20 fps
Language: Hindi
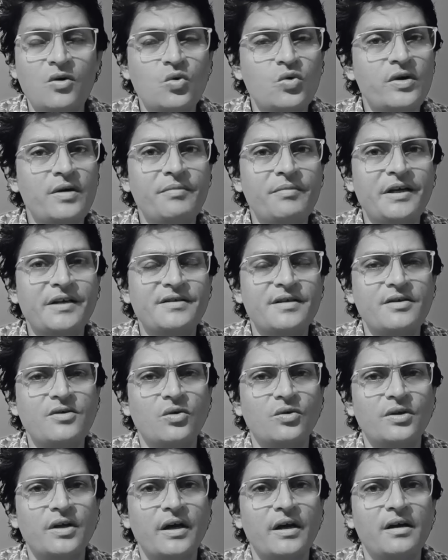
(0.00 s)
हर कुएं में ऐसा
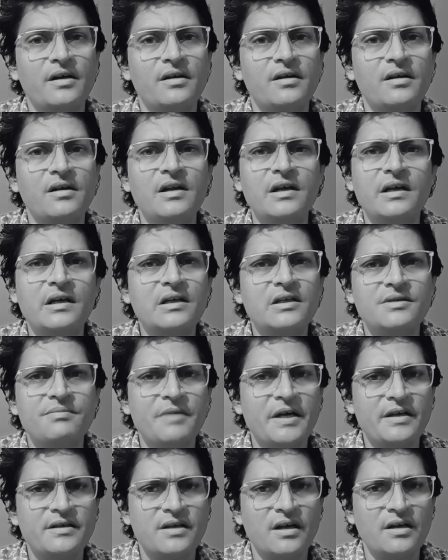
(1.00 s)
ही होता है लेकिन
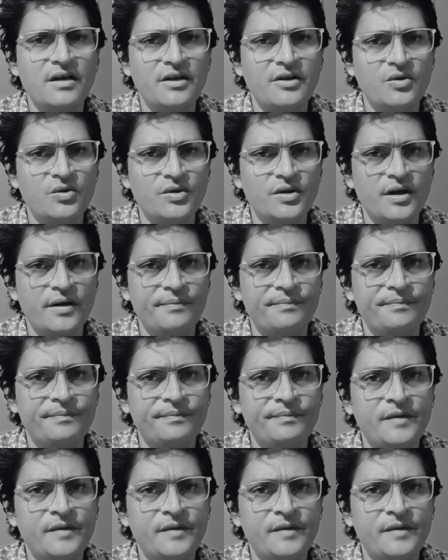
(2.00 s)
इसमें ऐसा नहीं होता